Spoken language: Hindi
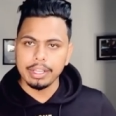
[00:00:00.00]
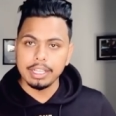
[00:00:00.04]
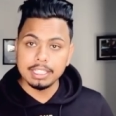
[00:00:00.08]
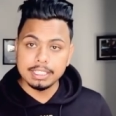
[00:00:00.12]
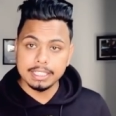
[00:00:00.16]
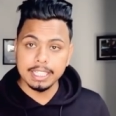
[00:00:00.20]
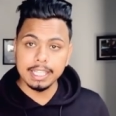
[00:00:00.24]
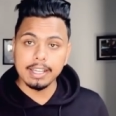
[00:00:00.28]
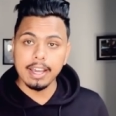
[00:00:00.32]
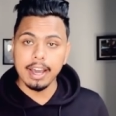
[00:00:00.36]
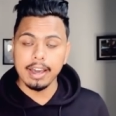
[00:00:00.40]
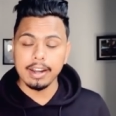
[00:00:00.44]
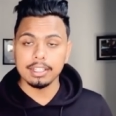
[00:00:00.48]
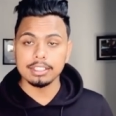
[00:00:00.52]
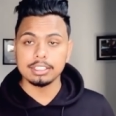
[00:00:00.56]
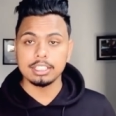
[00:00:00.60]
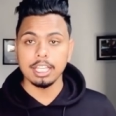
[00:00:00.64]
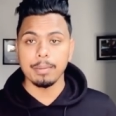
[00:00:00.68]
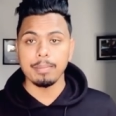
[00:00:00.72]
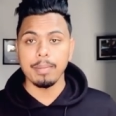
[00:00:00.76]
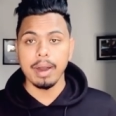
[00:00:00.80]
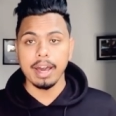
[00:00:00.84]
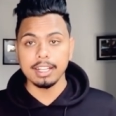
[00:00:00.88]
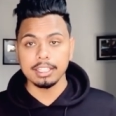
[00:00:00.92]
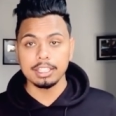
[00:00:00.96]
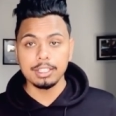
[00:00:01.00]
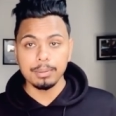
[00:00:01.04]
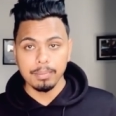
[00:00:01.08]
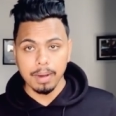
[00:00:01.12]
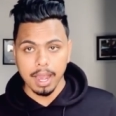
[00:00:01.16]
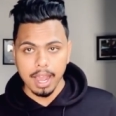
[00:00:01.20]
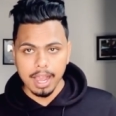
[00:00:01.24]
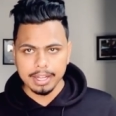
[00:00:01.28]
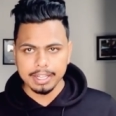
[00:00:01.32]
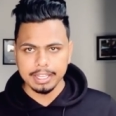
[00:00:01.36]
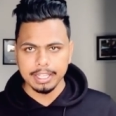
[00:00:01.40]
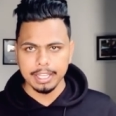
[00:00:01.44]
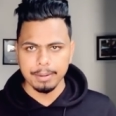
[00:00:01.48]
और इसी कारण से हमारे
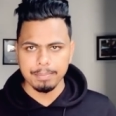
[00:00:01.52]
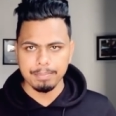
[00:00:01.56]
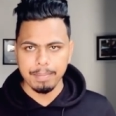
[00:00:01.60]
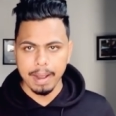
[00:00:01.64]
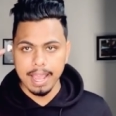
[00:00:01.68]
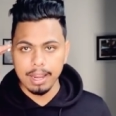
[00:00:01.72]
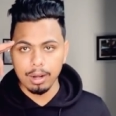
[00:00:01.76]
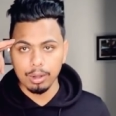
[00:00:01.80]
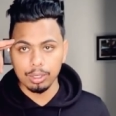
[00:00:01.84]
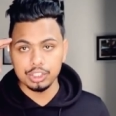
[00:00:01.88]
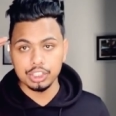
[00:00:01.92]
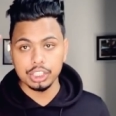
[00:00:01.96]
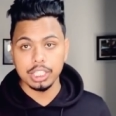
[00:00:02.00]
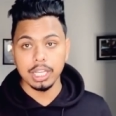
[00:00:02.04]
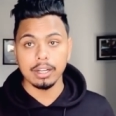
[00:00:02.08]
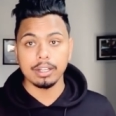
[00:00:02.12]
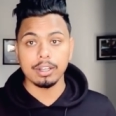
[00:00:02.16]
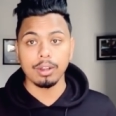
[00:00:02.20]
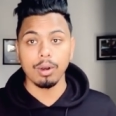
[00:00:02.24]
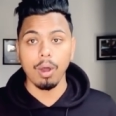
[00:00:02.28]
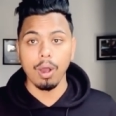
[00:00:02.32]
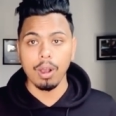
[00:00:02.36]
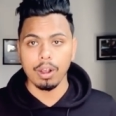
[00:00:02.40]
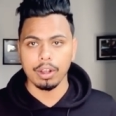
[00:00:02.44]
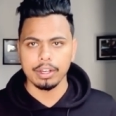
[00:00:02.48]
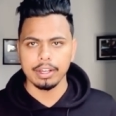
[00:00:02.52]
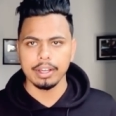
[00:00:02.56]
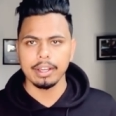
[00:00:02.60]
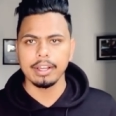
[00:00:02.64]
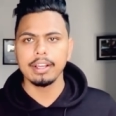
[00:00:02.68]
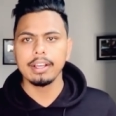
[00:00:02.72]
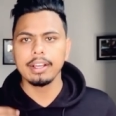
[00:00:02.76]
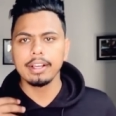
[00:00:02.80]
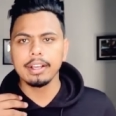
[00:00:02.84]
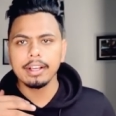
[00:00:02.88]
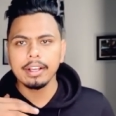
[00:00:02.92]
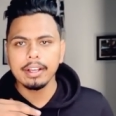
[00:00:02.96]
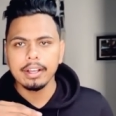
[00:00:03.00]
दिमाग की बायोलॉजिकल क्लॉक
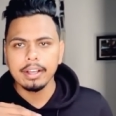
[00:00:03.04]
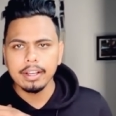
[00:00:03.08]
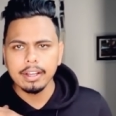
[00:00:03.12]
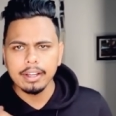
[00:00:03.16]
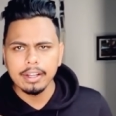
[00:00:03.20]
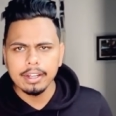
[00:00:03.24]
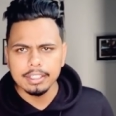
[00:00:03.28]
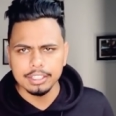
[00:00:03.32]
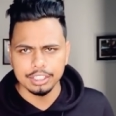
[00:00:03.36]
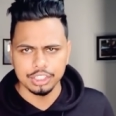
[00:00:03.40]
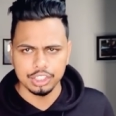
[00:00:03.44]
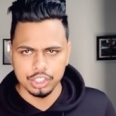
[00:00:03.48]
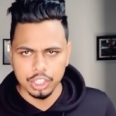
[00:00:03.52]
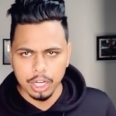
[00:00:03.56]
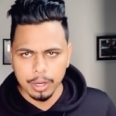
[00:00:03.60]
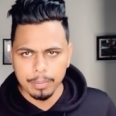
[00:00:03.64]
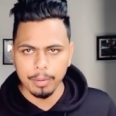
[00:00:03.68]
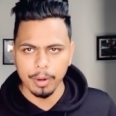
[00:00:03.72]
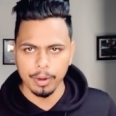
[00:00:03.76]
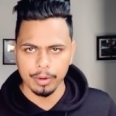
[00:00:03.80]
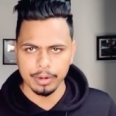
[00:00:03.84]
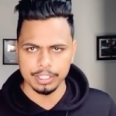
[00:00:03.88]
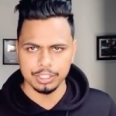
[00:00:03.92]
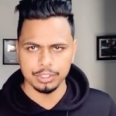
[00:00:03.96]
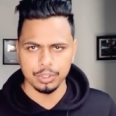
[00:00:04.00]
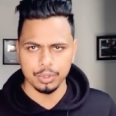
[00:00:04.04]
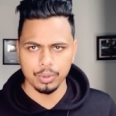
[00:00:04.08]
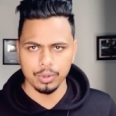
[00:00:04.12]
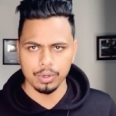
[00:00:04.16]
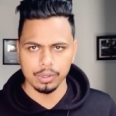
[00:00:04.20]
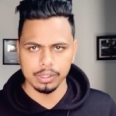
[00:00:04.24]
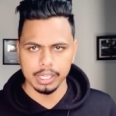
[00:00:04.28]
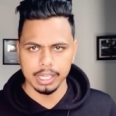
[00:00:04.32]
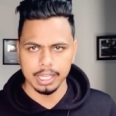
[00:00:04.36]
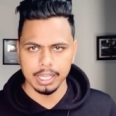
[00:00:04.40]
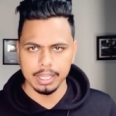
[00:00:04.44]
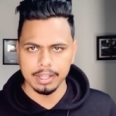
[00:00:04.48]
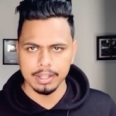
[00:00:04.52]
डिस्टर्ब होनी शुरू
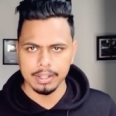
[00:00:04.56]
हो गए